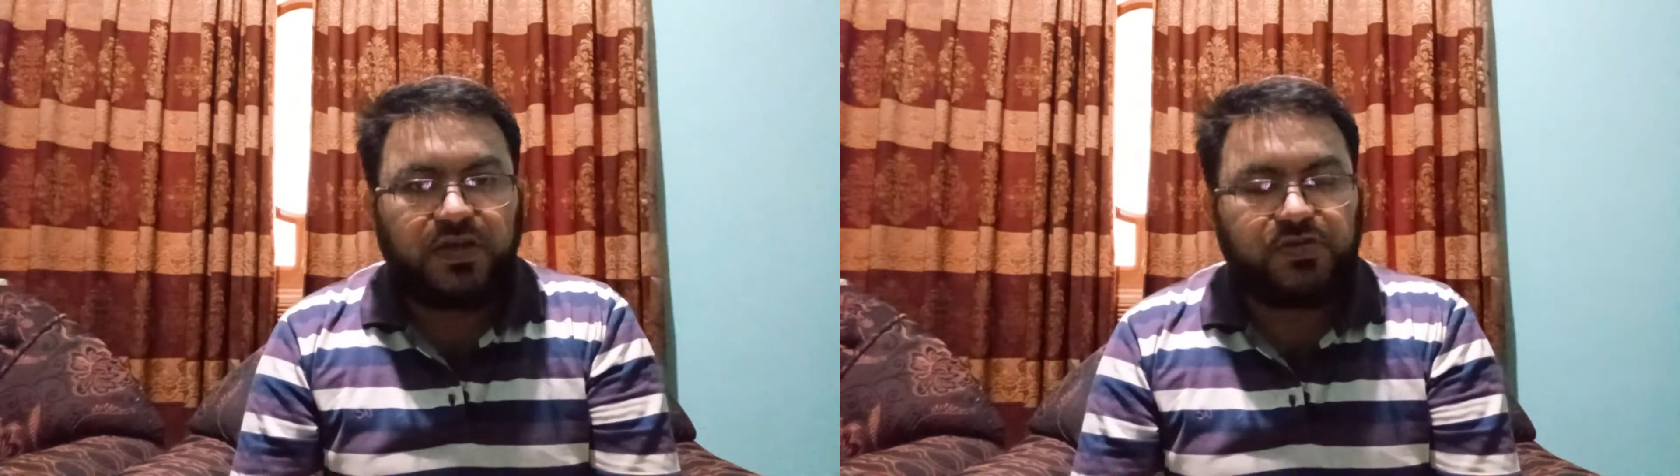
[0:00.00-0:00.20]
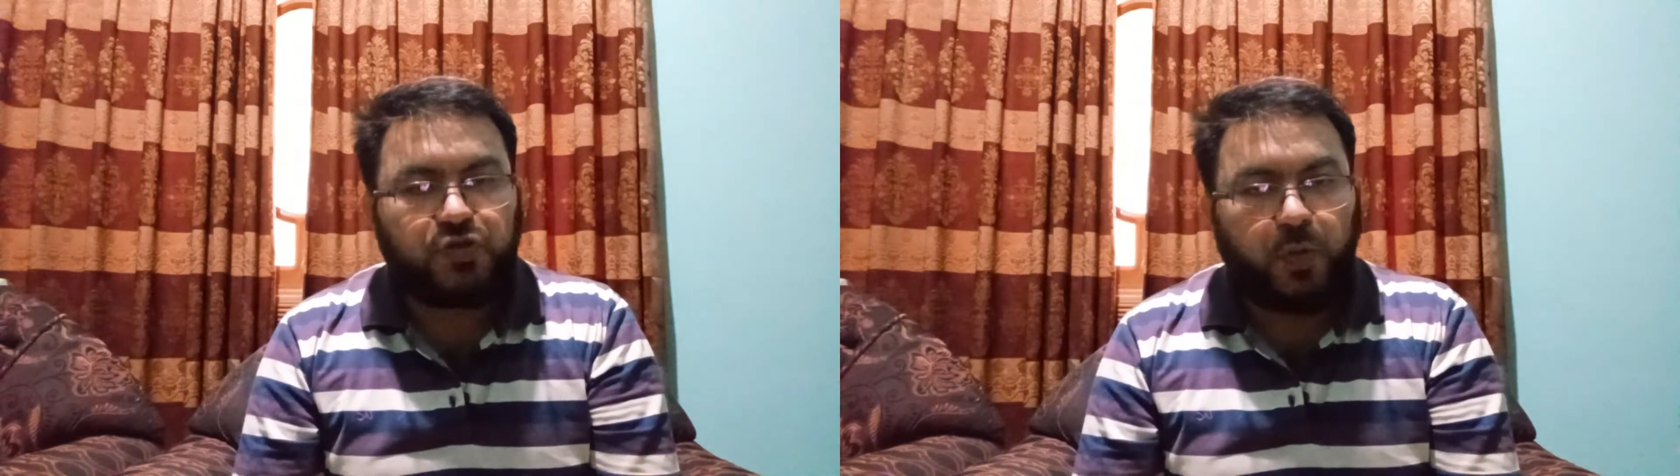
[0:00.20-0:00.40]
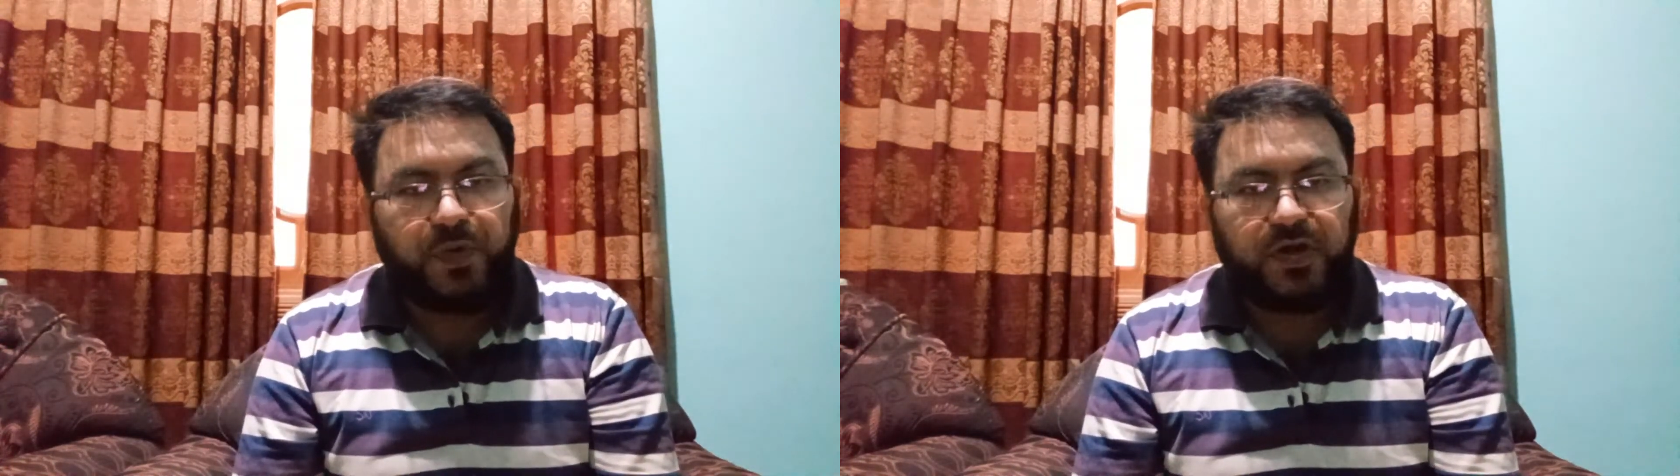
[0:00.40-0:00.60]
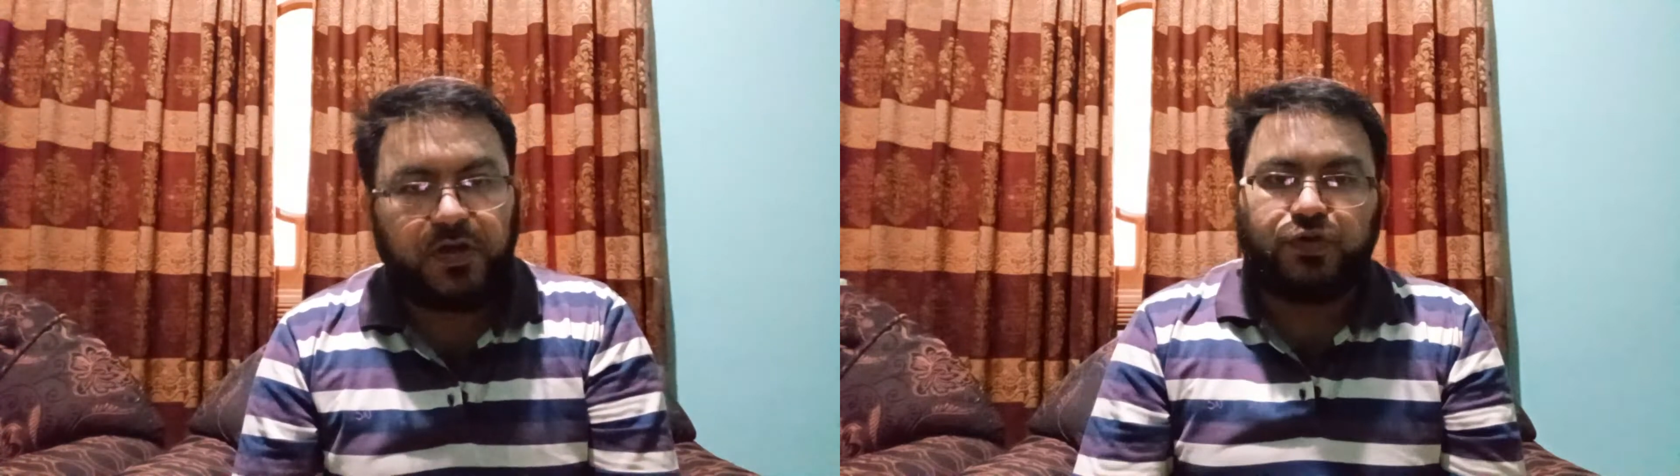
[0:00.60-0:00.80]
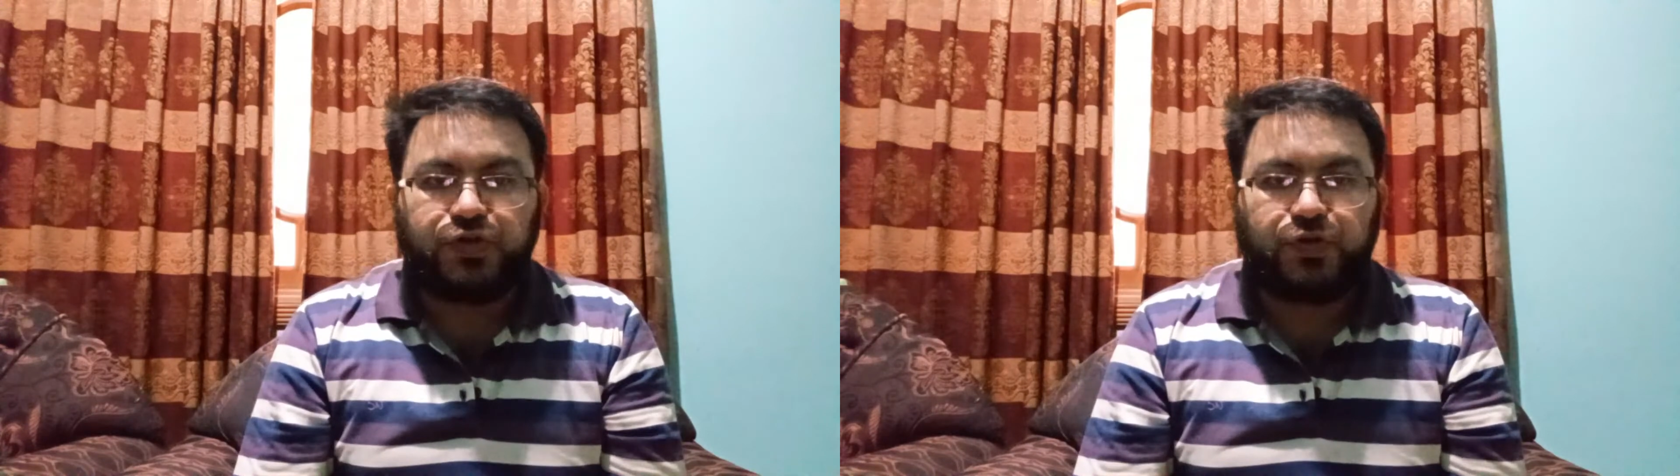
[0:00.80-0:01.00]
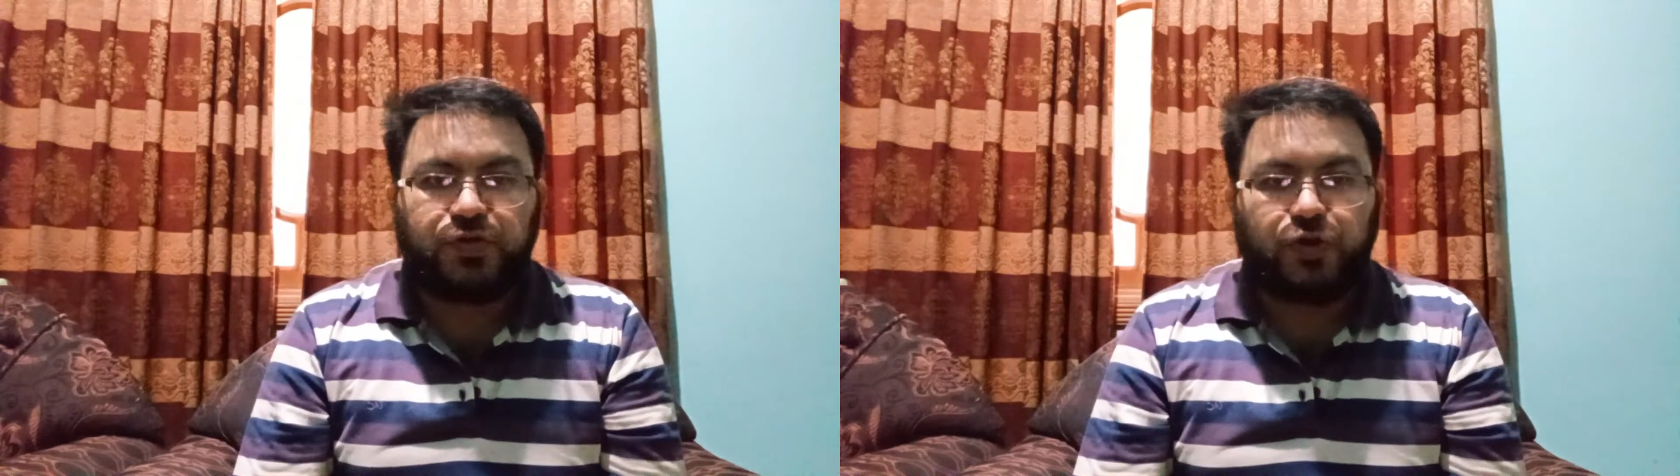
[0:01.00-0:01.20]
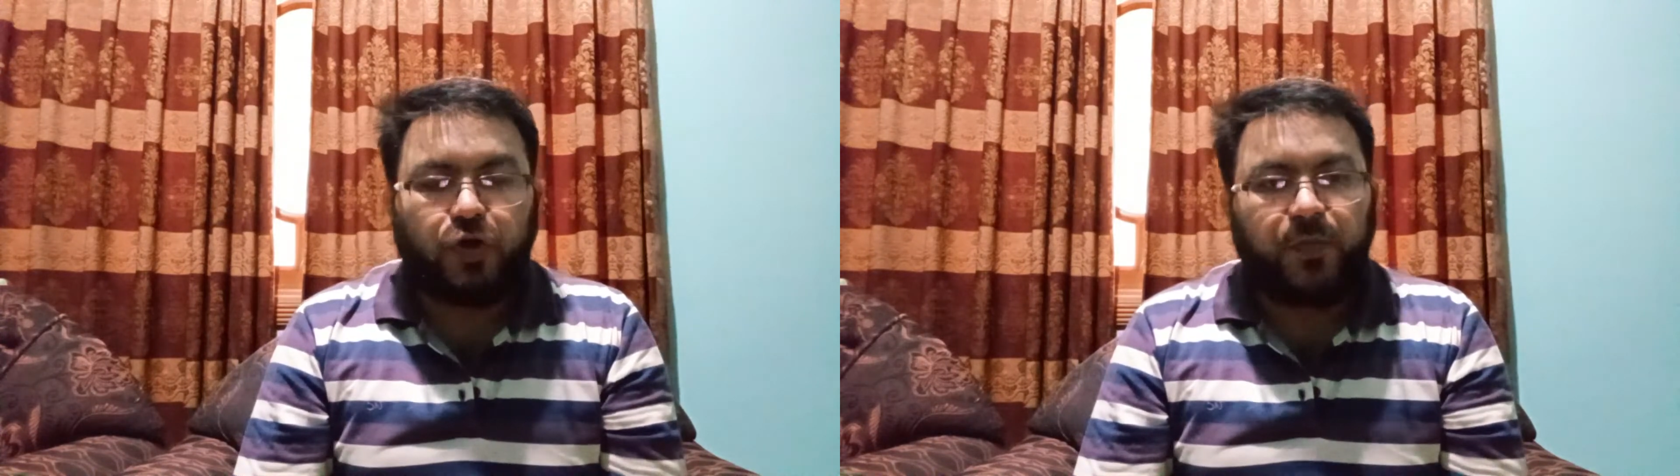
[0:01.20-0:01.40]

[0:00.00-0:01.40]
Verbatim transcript: इस टॉपिक का दोस्तों जो